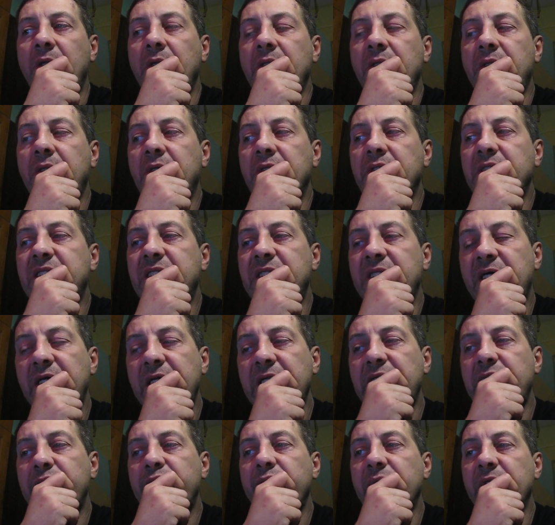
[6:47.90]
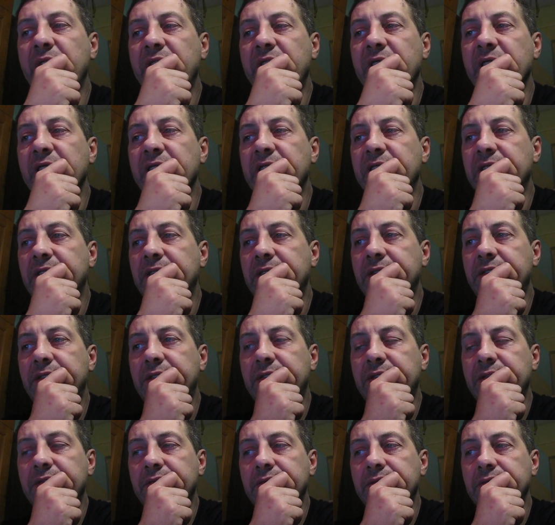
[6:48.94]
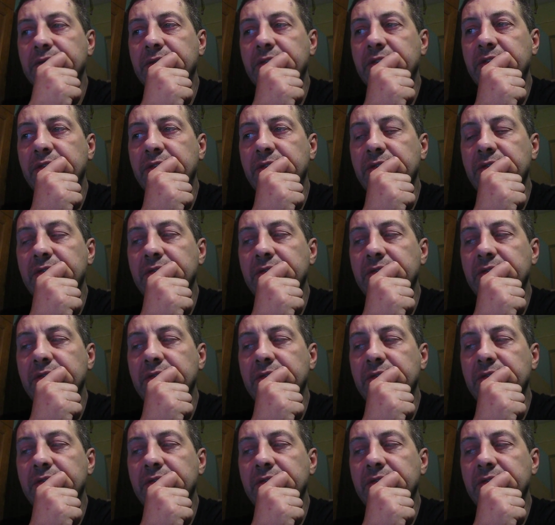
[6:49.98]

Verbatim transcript: No stary cmentarz no,